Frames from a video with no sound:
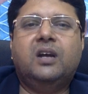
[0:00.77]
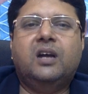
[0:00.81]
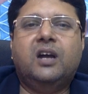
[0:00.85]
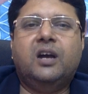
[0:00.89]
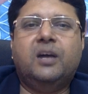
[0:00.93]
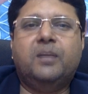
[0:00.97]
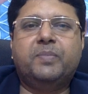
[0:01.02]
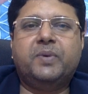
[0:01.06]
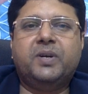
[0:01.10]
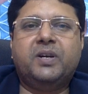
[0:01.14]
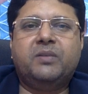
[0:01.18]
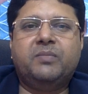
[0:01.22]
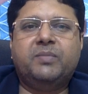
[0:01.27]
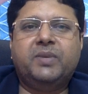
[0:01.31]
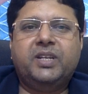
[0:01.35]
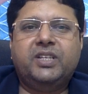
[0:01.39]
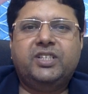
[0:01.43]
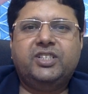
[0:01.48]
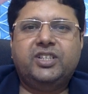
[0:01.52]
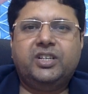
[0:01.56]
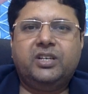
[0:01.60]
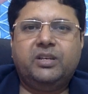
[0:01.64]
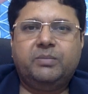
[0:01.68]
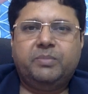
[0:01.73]
आपका हमारे
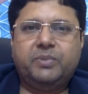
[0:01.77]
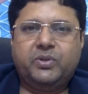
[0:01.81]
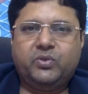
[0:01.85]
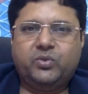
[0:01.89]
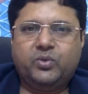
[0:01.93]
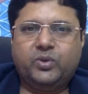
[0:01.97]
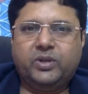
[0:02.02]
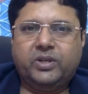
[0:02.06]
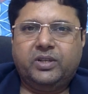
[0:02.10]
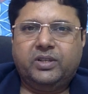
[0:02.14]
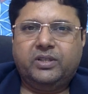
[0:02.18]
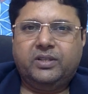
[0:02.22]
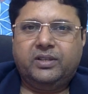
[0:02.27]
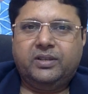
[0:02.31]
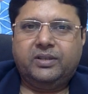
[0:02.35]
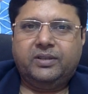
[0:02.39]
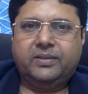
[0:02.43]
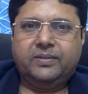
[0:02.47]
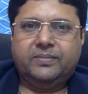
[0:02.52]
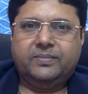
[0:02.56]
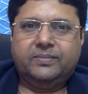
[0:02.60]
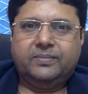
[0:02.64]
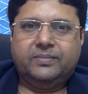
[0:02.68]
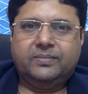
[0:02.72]
चैनल पर स्वागत है
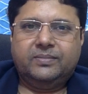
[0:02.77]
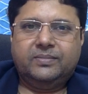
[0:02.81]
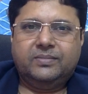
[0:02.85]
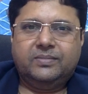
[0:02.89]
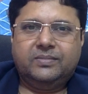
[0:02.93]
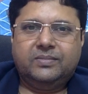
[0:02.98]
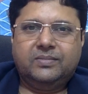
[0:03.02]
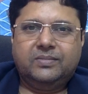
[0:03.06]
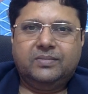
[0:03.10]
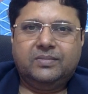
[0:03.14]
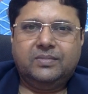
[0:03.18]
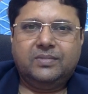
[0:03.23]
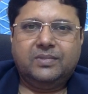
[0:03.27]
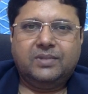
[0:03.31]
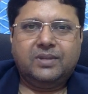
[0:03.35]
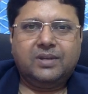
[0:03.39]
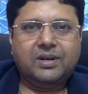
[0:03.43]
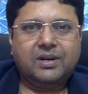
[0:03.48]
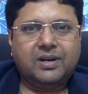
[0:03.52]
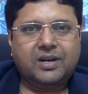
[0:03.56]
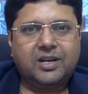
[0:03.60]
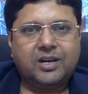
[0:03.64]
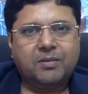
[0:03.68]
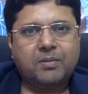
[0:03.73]

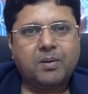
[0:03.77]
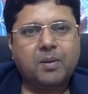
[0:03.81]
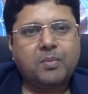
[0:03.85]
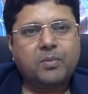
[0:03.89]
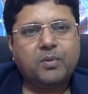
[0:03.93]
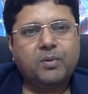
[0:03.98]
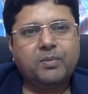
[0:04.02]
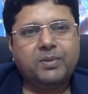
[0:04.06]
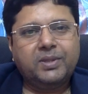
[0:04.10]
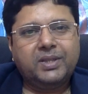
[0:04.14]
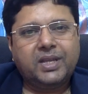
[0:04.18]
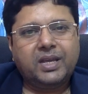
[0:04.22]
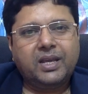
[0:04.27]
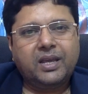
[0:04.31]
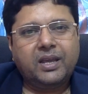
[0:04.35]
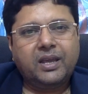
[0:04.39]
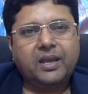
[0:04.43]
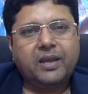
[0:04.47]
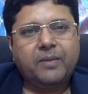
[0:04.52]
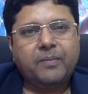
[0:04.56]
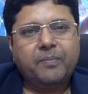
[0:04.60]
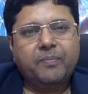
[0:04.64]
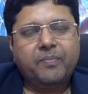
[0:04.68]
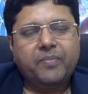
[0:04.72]
और हम आपको
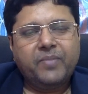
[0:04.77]
बताएंगे